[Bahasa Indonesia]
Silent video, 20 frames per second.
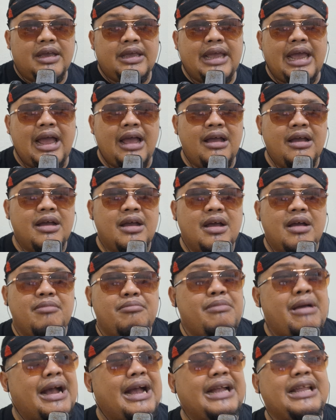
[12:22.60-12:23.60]
Ya,
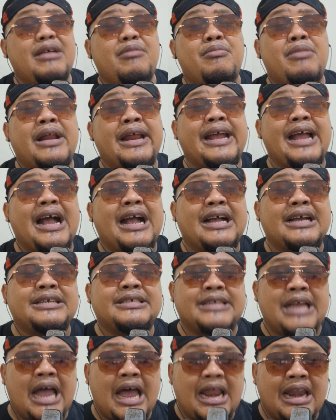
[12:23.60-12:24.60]
makanya mereka
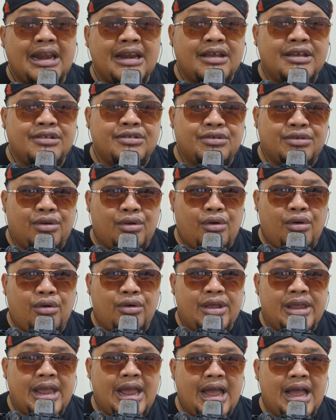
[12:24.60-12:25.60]
kesal gitu
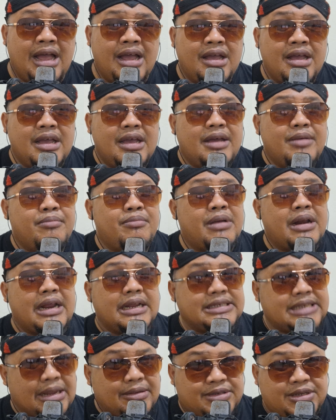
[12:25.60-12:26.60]
loh ya.
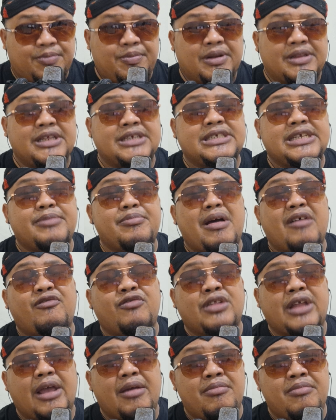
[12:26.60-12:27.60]
Mereka seperti si
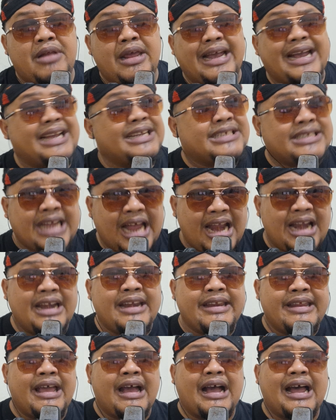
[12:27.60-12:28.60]
Mahfud MD. Kesal
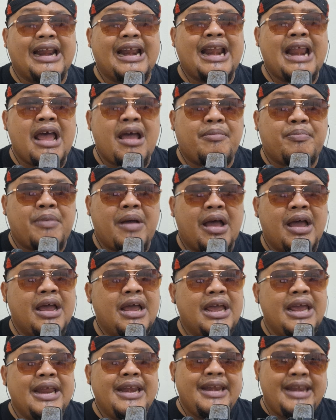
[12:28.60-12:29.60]
dia karena apa?
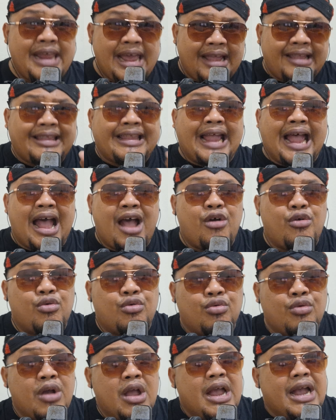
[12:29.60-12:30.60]
Dia
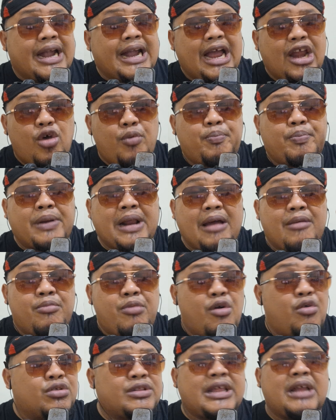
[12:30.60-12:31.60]
tahu kalau
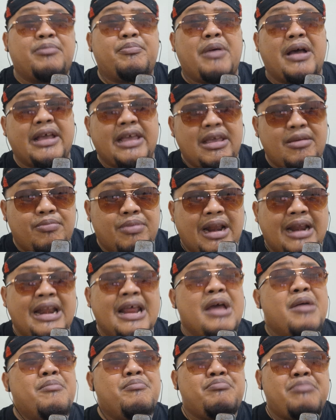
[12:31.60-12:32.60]
Prabowo tanpa Gibran
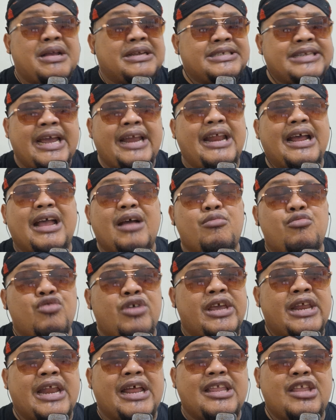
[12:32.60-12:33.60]
masih ada
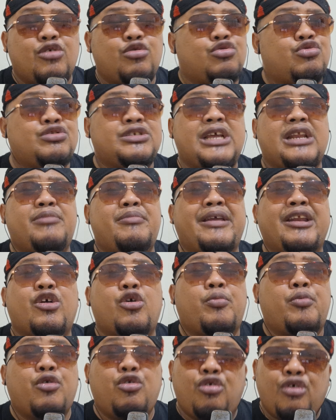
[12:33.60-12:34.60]
kemungkinannya untuk jadi
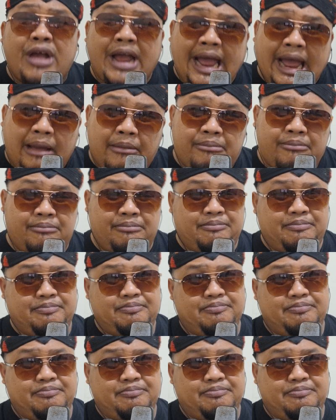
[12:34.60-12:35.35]
Menko Polhukam